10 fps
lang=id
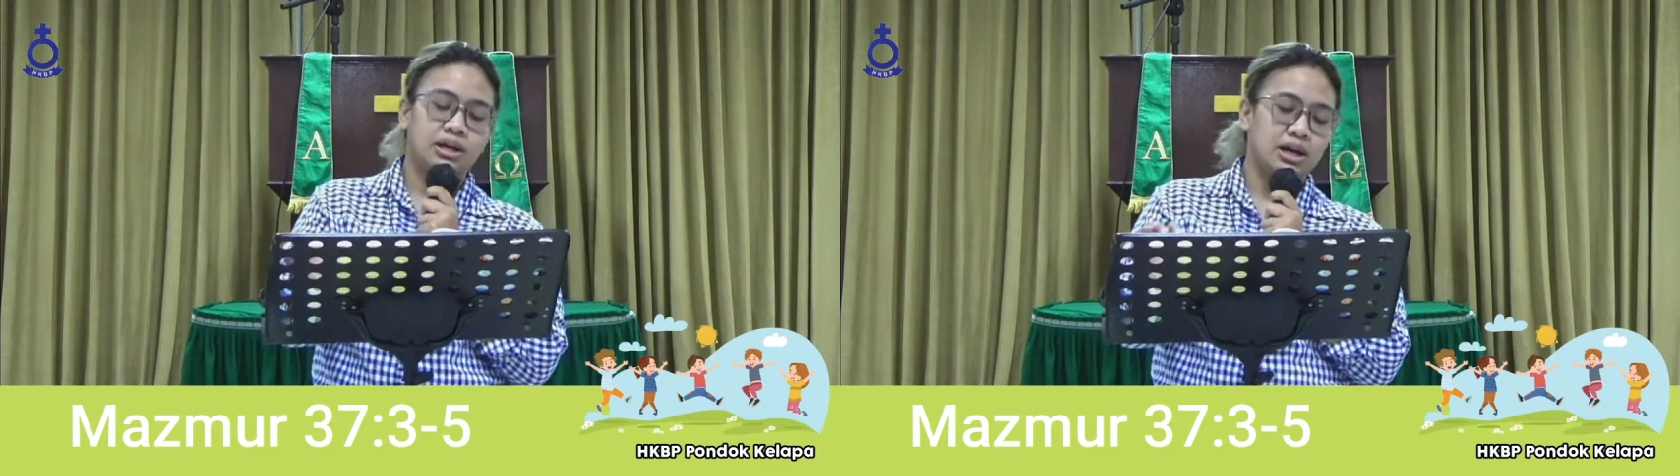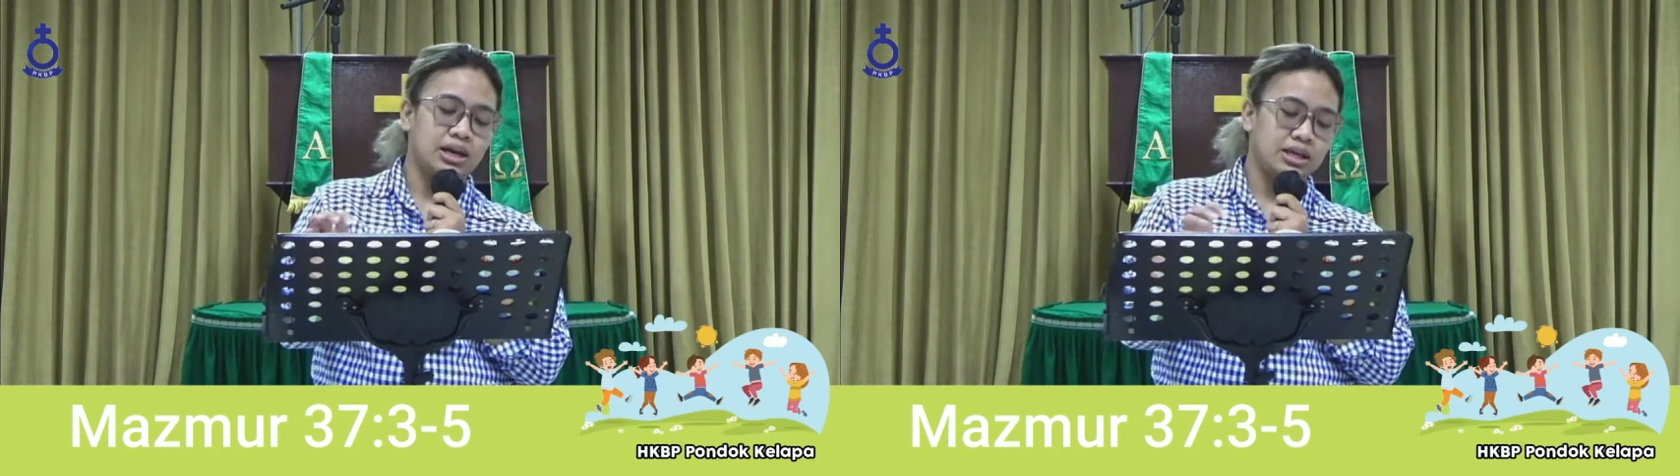
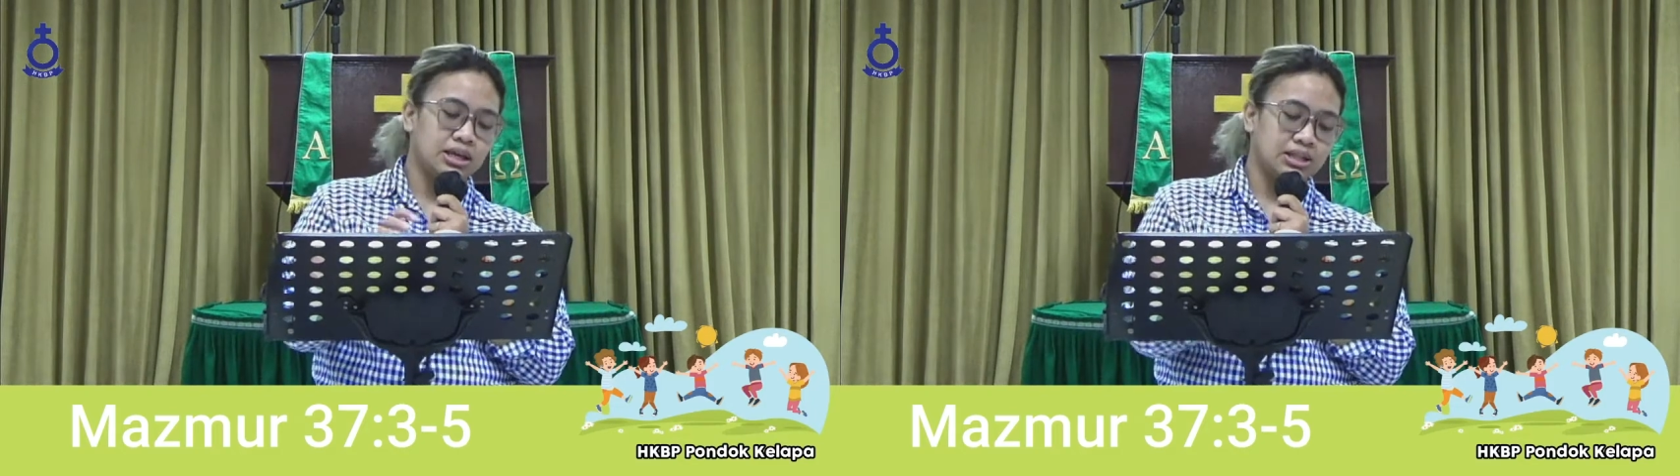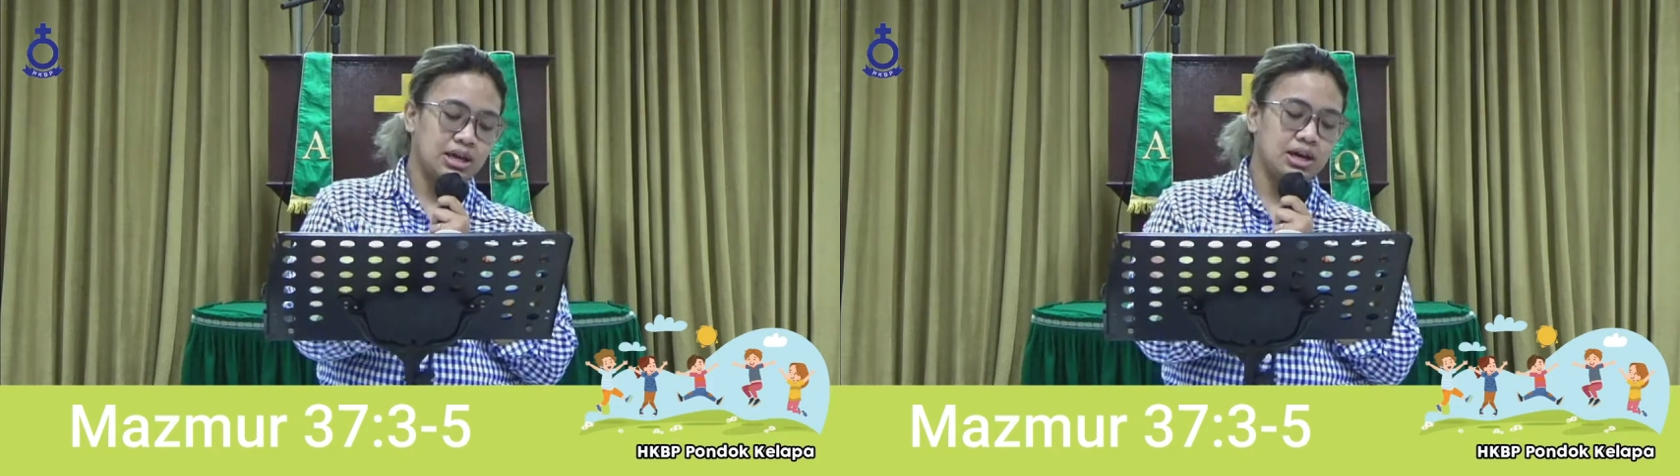ayat
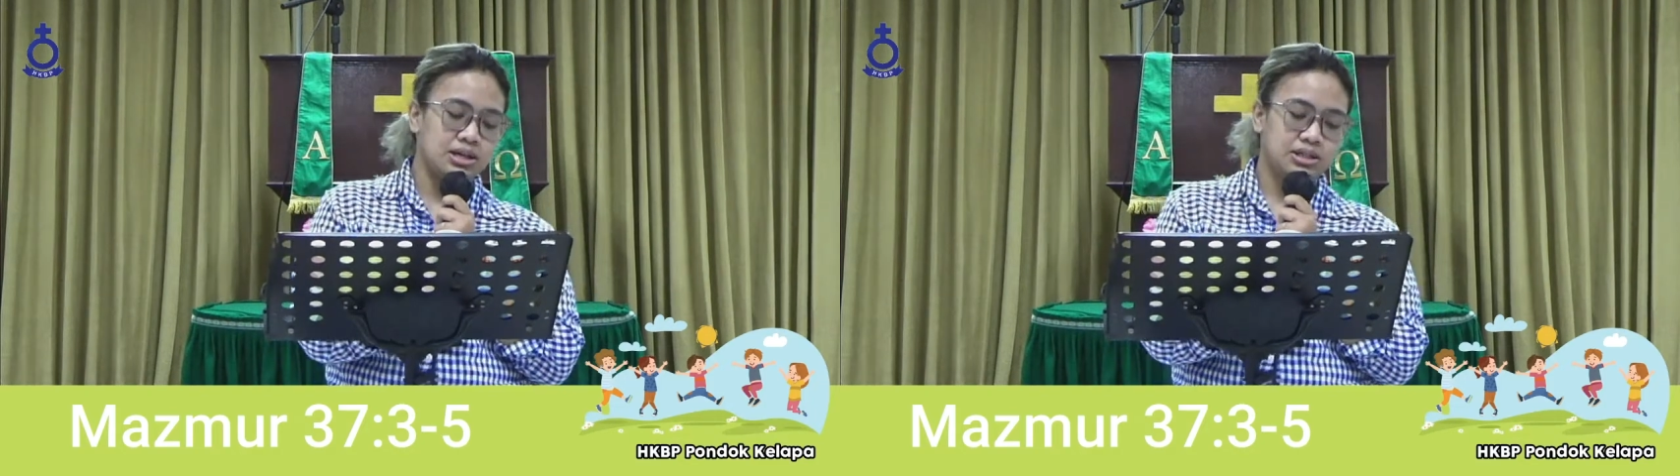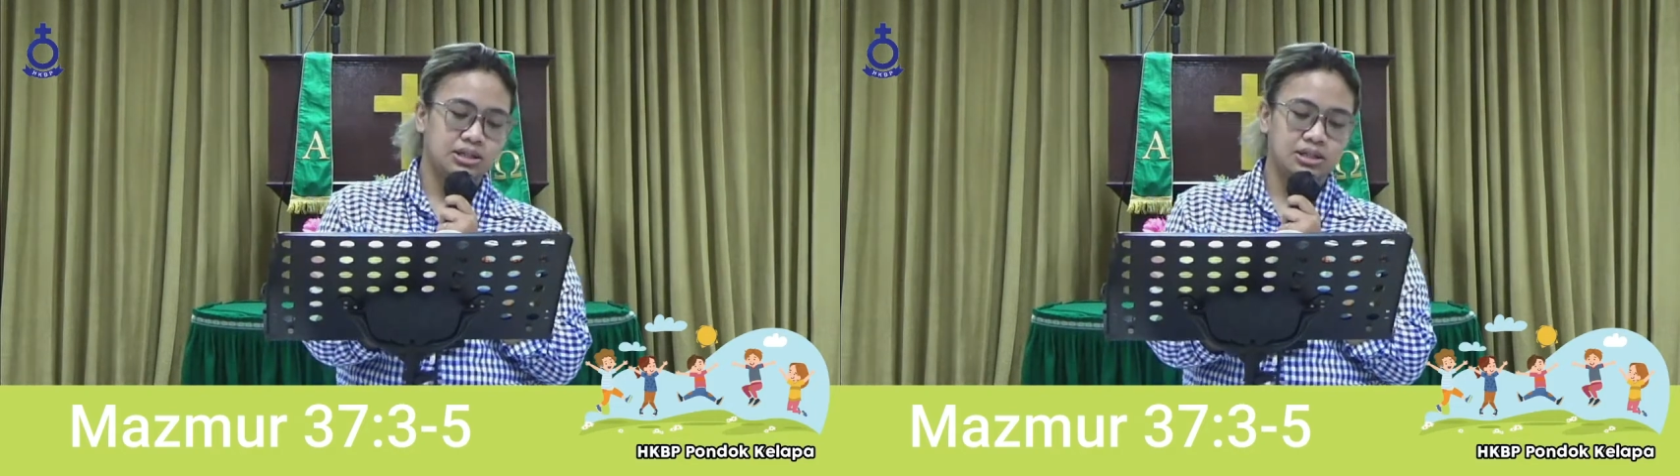yang
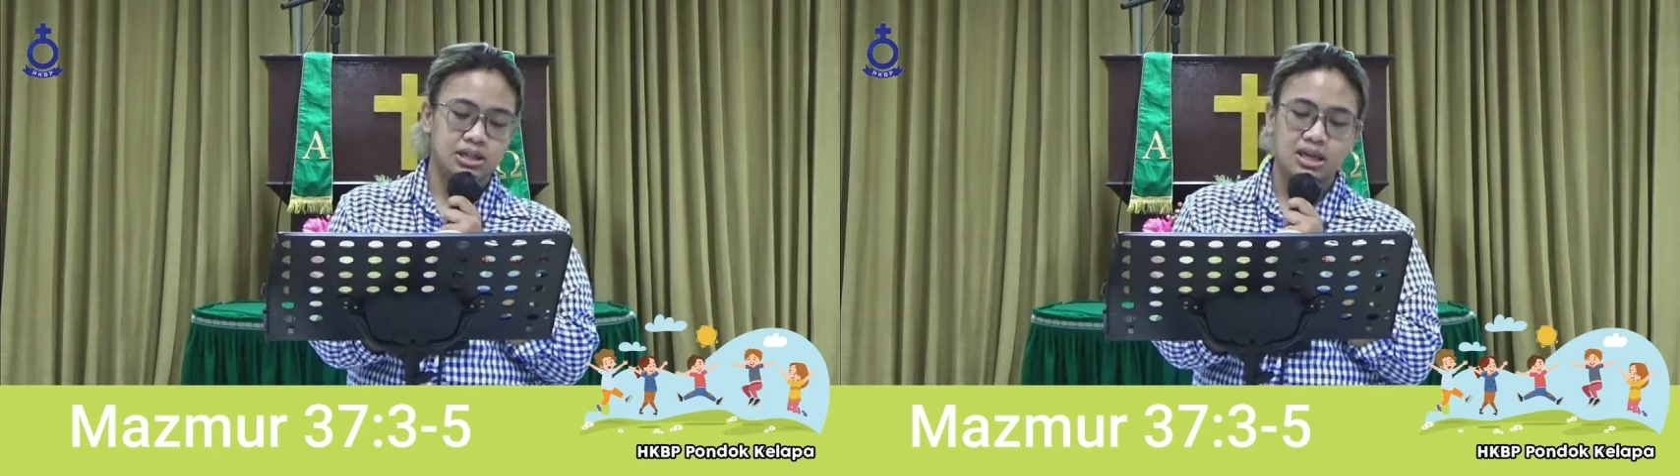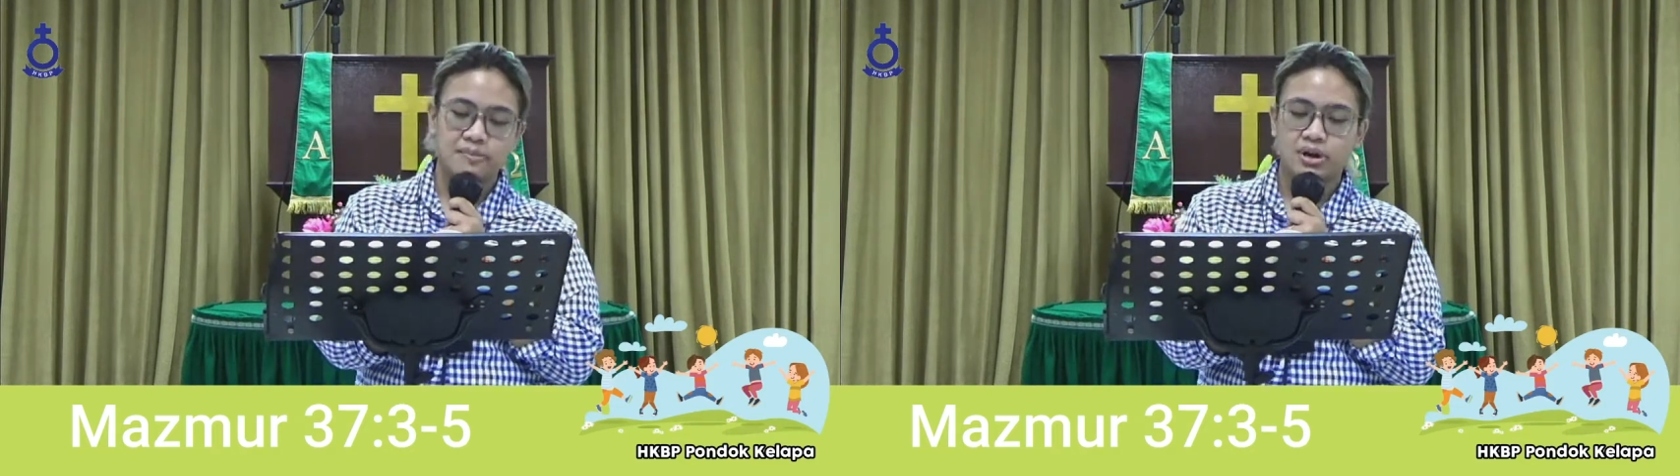
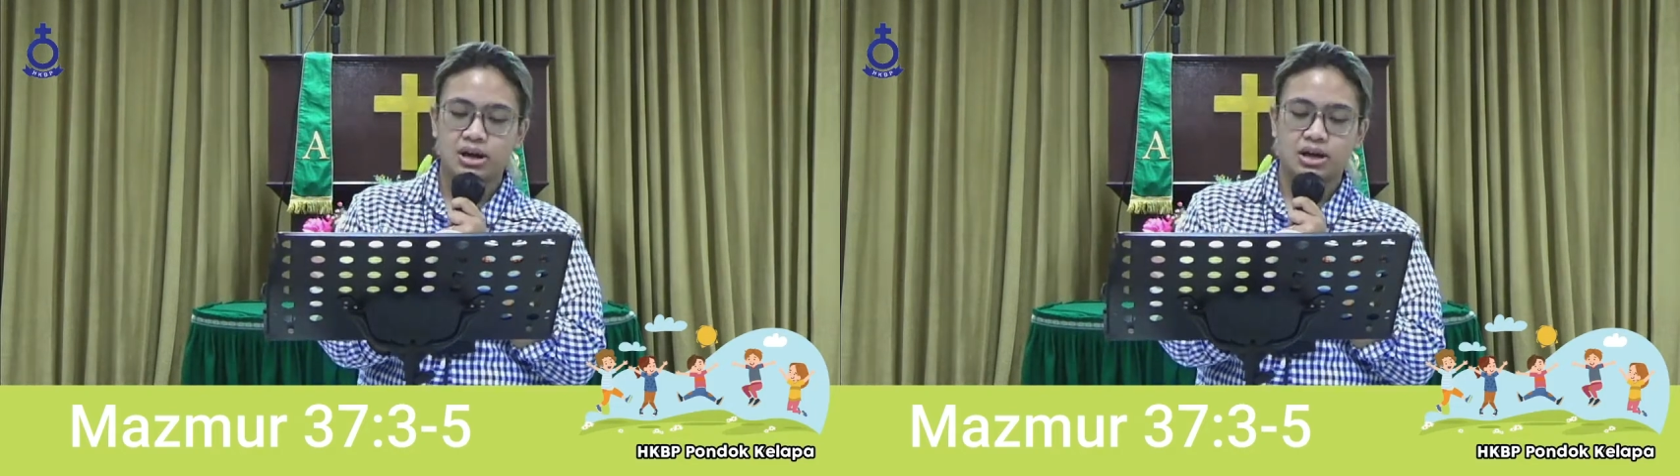kelima.